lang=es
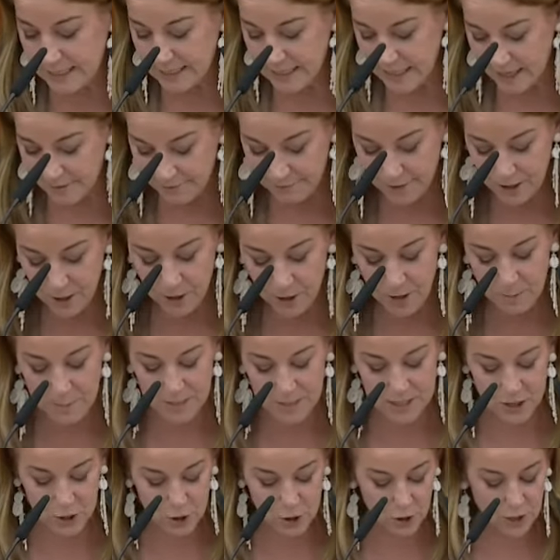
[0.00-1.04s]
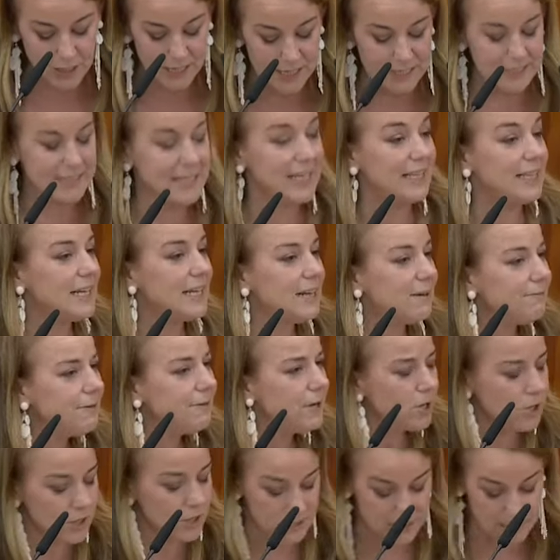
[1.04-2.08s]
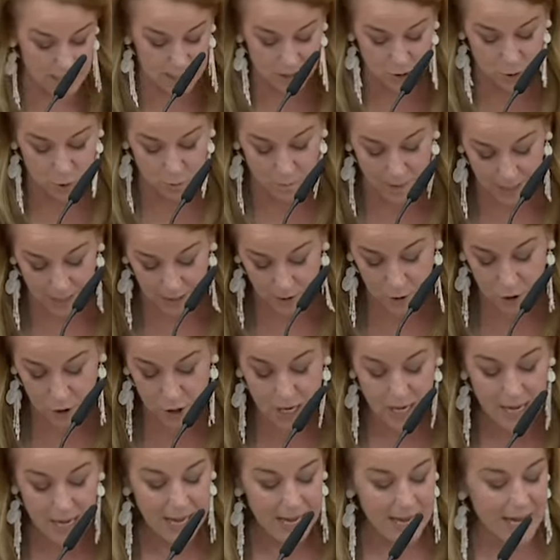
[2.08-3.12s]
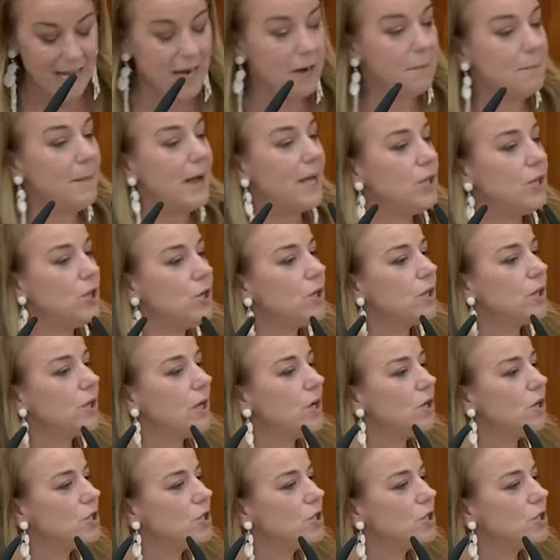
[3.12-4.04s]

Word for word: de tráfico de personas, de tráfico de seres humanos, el mayor de